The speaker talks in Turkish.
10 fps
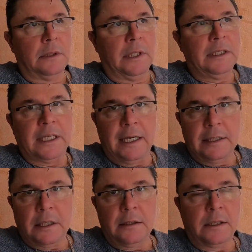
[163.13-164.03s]

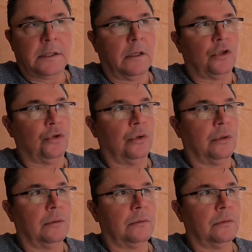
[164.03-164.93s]
internet adresi
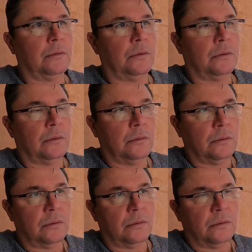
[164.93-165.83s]
açıyor,
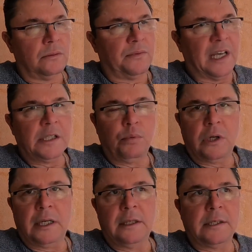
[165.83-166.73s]

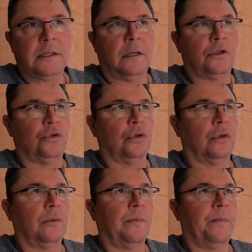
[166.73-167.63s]
Facebook adresi
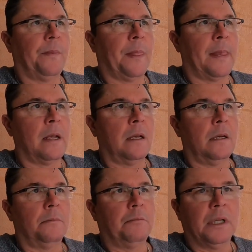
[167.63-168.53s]
açıyor,
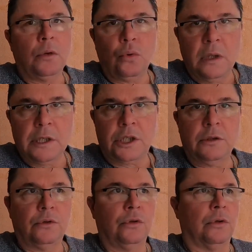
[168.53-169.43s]
bana
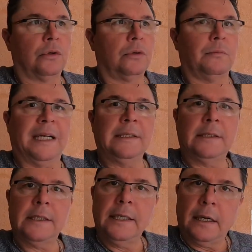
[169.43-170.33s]
ulaşın diyor, ben
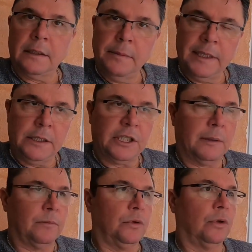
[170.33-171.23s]
size yardım
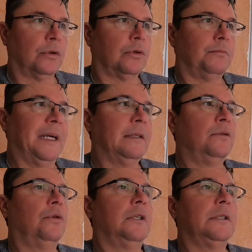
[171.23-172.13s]
edeceğim diyor, ben
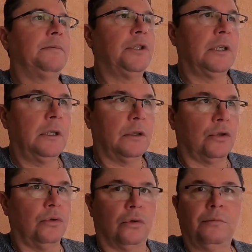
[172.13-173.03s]
diyor İsviçre'de
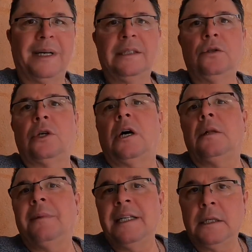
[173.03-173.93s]
yaşıyorum, ben diyor
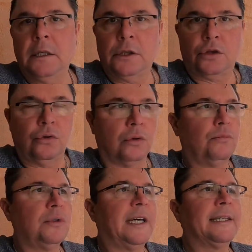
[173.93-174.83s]
Almanya'da
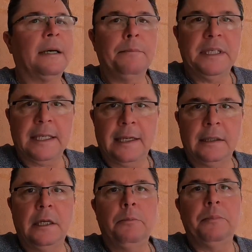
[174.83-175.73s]
yaşıyorum, bunlardan bir
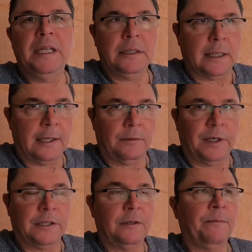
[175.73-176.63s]
tane değil bin tane
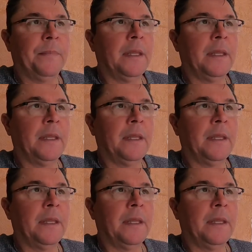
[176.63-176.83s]
var.